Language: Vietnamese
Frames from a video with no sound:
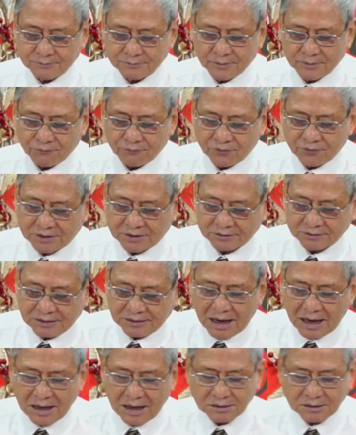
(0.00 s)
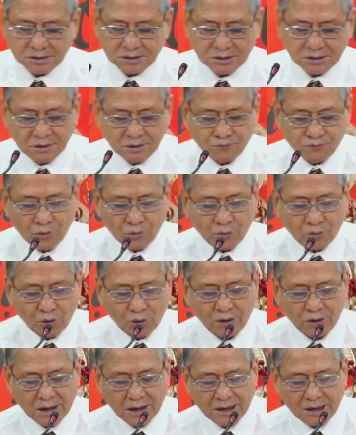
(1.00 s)
và tha thứ phục
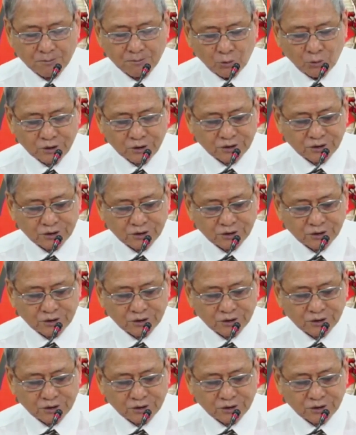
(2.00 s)
hồi lại mối